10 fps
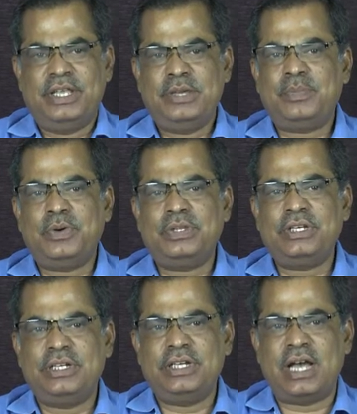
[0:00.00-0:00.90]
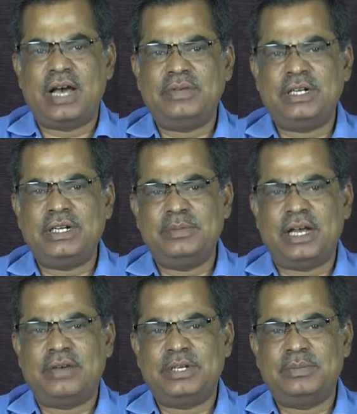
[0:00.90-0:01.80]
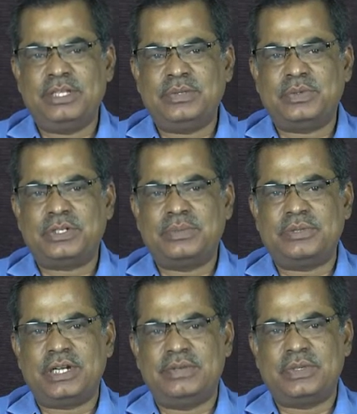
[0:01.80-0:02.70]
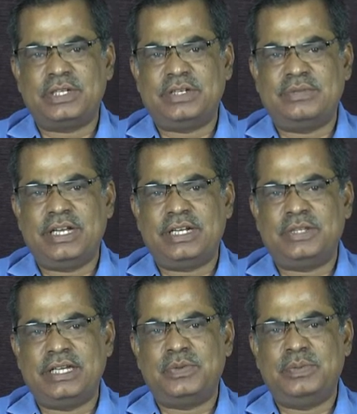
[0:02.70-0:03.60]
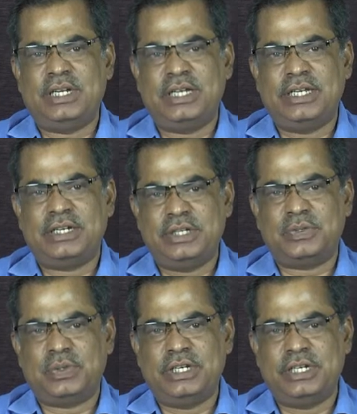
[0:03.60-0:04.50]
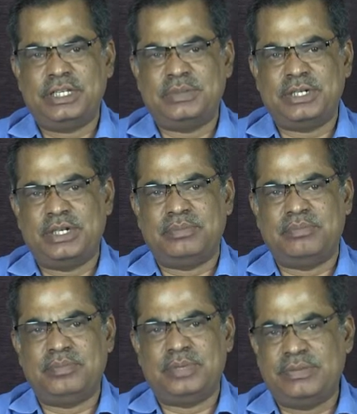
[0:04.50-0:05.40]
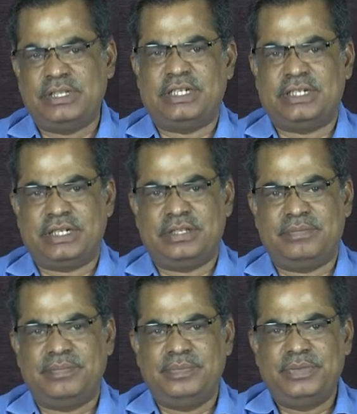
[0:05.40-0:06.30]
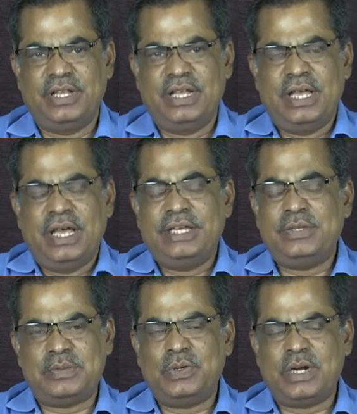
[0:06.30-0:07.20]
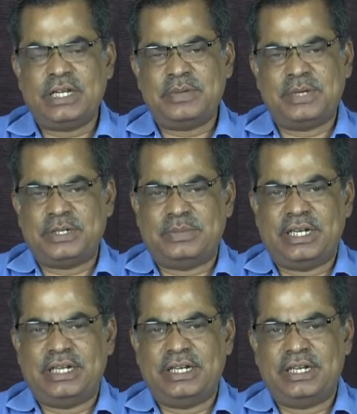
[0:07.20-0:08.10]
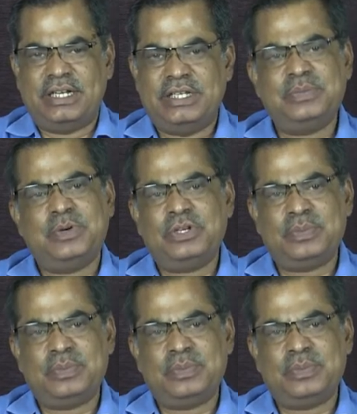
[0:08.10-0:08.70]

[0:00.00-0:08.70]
இப்போது அவர் அவர் மீது குற்றம் சாட்டுவதற்கு வேறு எதுவும் இல்லை என்று சொல்லி நீதிமன்றம் விடுவித்திருக்கிறது இது ஒரு வழக்கு மட்டுமல்ல இதுபோன்று